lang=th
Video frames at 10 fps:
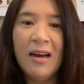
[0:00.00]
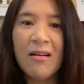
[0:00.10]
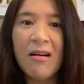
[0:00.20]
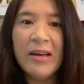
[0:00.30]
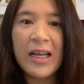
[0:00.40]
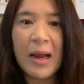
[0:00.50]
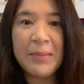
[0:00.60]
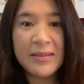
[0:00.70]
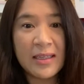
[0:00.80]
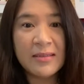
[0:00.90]
แล้วก็ในการ
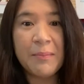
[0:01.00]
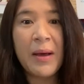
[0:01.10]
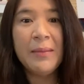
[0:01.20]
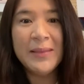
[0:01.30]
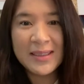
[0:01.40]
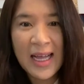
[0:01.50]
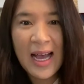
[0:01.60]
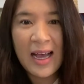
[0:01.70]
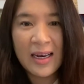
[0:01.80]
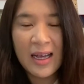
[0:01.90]
ประสานสัมพันธ์มือ
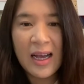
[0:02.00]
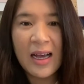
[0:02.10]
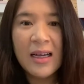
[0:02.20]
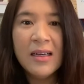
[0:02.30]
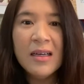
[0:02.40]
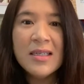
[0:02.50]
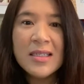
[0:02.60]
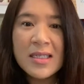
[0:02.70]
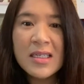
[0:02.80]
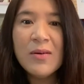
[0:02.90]
ตานะคะ
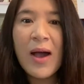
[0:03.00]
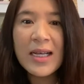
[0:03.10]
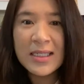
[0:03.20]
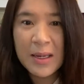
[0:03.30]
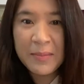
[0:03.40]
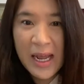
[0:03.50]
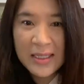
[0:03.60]
ชื่อว่ากิจกรรมกลา